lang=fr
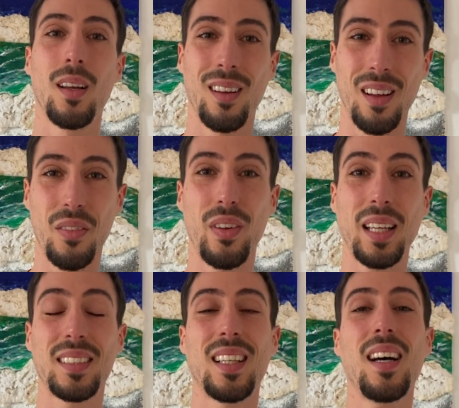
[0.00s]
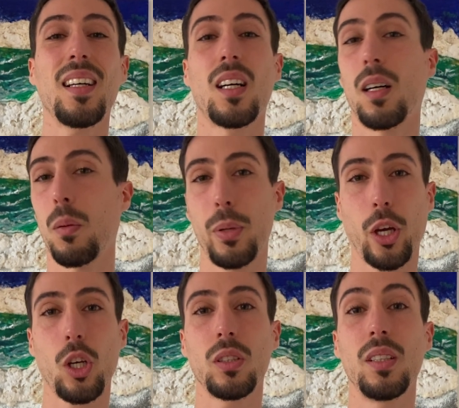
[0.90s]
euh, faire ça en
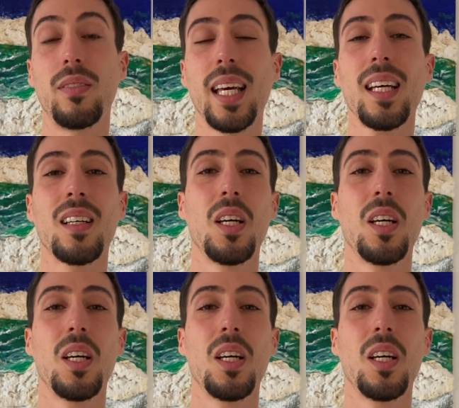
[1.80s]
période d'hiver